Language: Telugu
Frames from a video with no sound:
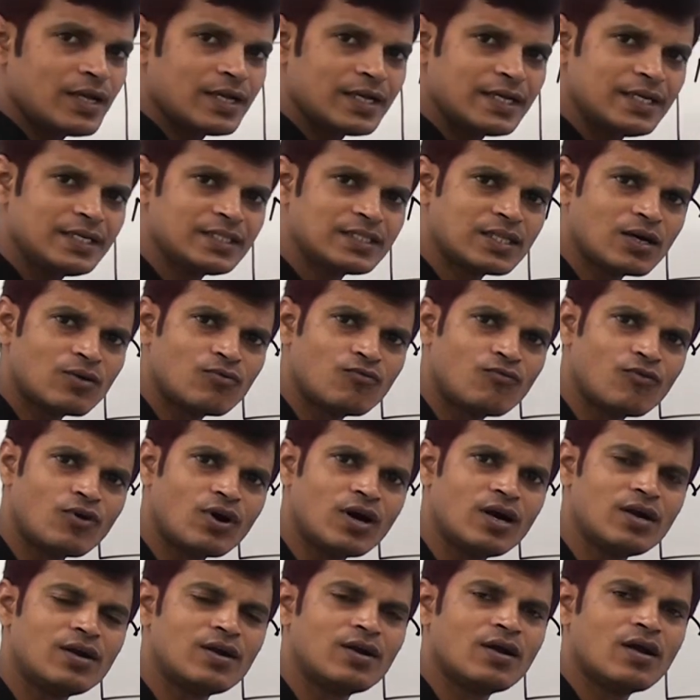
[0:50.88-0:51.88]
ఇన్ ద
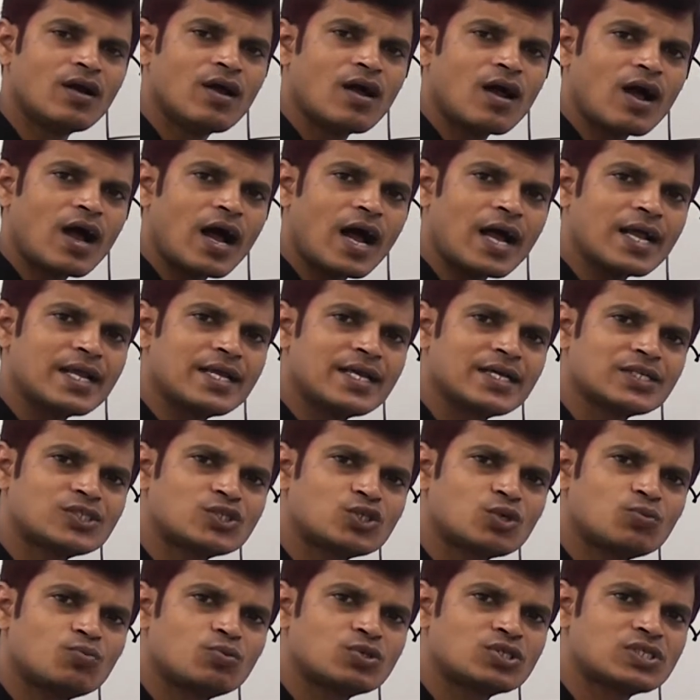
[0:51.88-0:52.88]
వరల్డ్ హైయెస్ట్
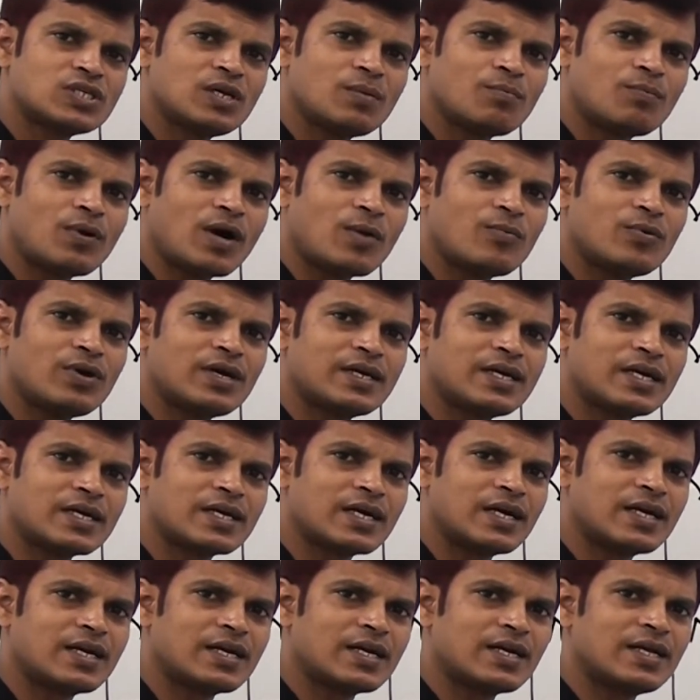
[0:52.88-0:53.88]
ముస్లిం పాపులేటెడ్
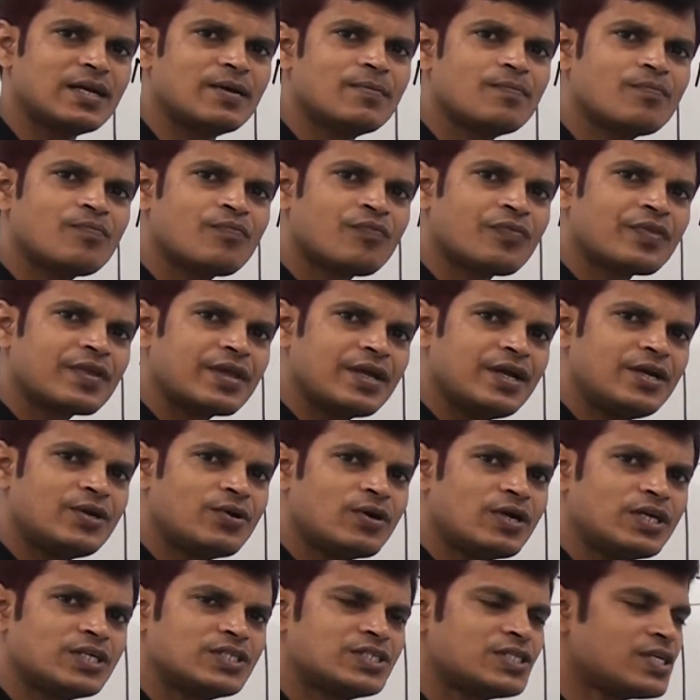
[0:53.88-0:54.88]
కంట్రీ
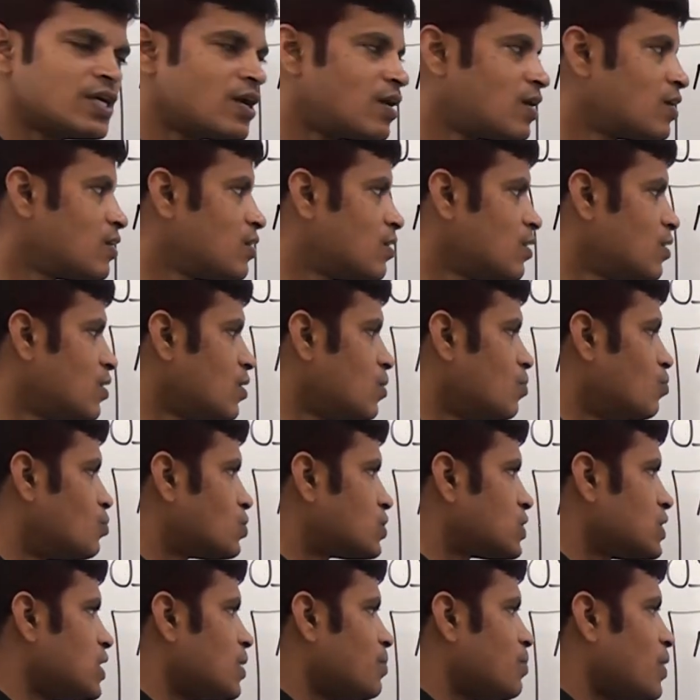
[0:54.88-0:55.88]
ఇండోనేషియా
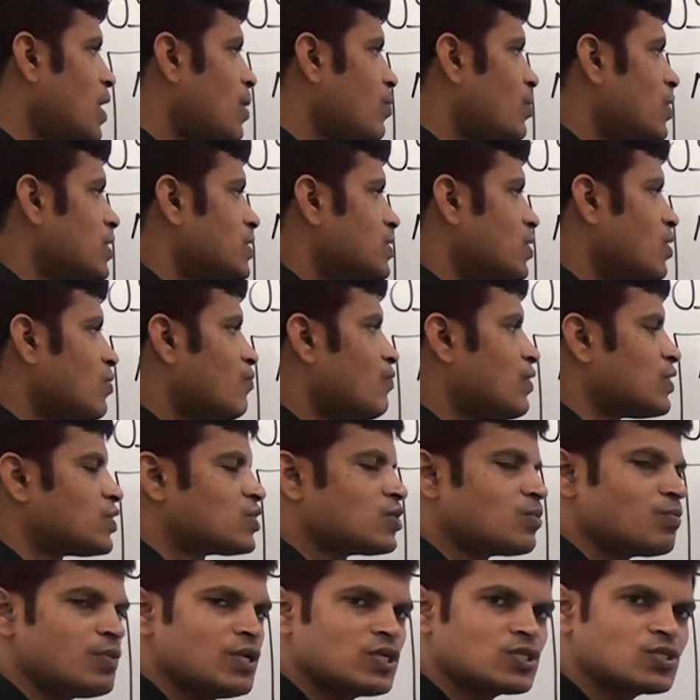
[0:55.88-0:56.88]
ముస్లిం పాపులేషన్లో ఫస్ట్
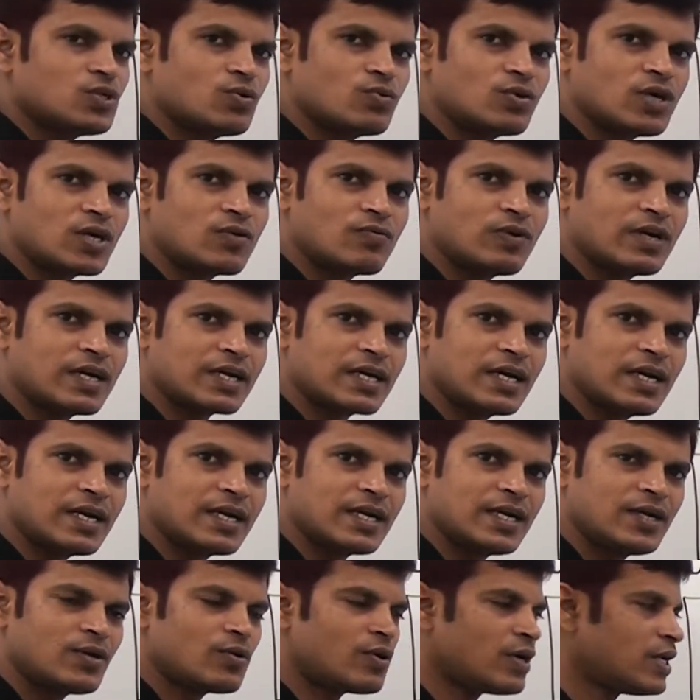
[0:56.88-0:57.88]
ప్లేస్లో ఉన్నటువంటి కంట్రీ
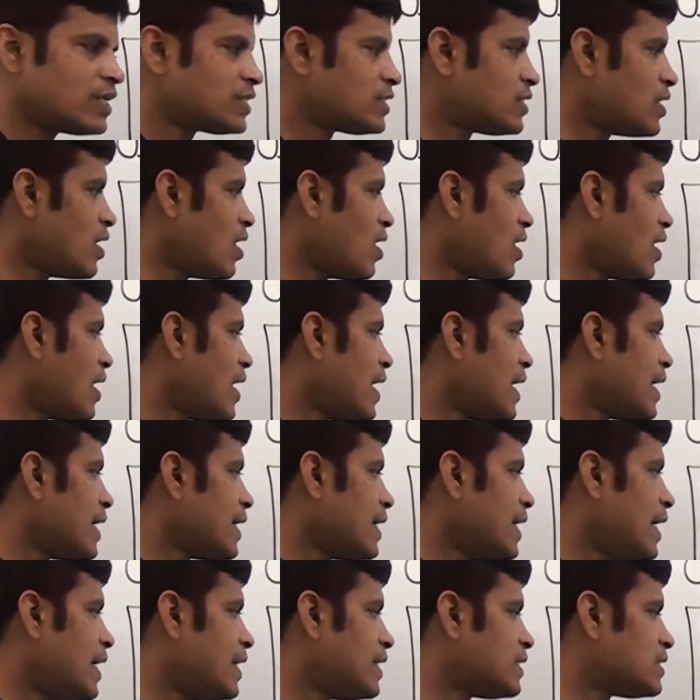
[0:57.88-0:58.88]
ఇండోనేషియా
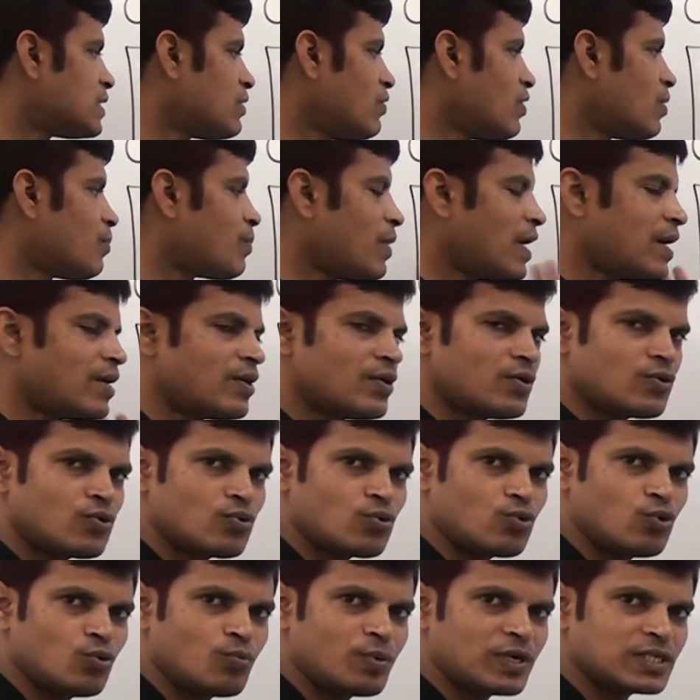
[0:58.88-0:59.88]
ఎయిటీ సెవెన్ పాయింట్
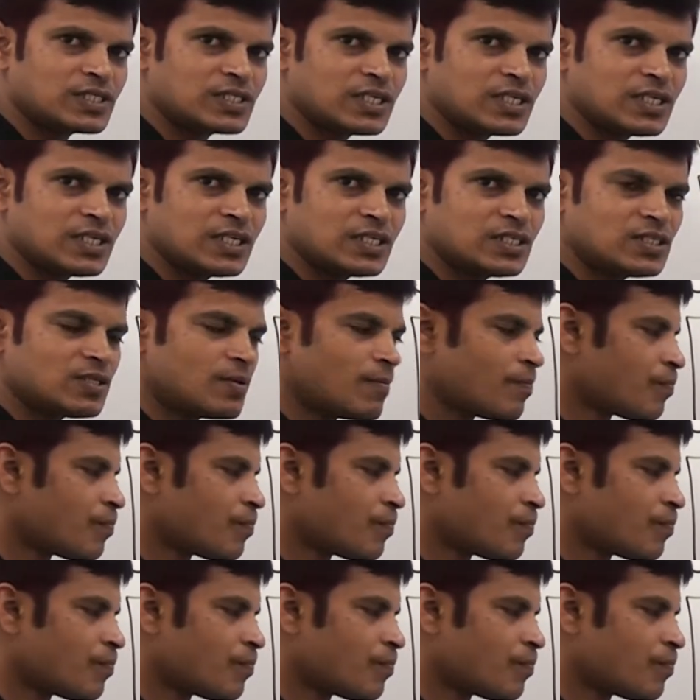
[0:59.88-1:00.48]
టూ పర్సెంటేజ్